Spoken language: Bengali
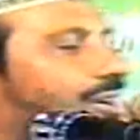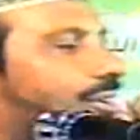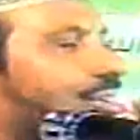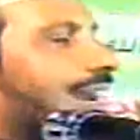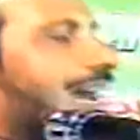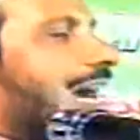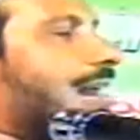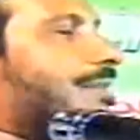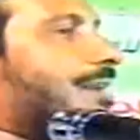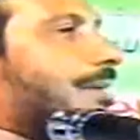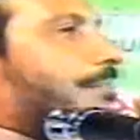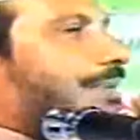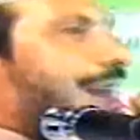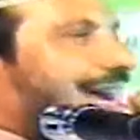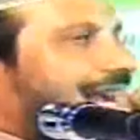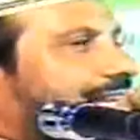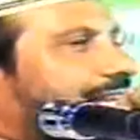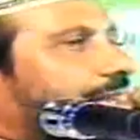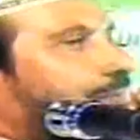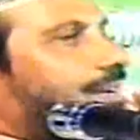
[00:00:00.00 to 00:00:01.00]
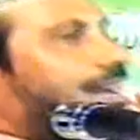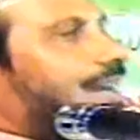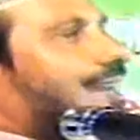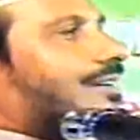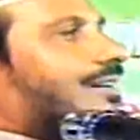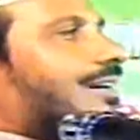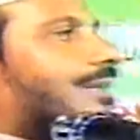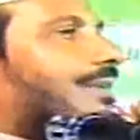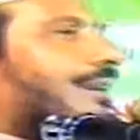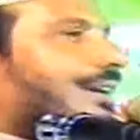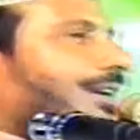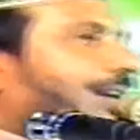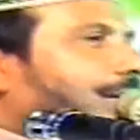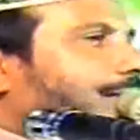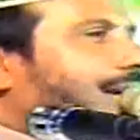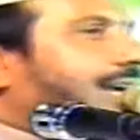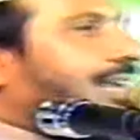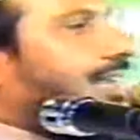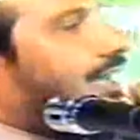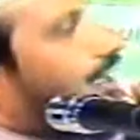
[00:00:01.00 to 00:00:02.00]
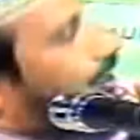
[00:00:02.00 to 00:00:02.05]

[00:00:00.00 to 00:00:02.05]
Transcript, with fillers: ওরা আমার পায়ে টিপে আর কয় ভারকি ভাই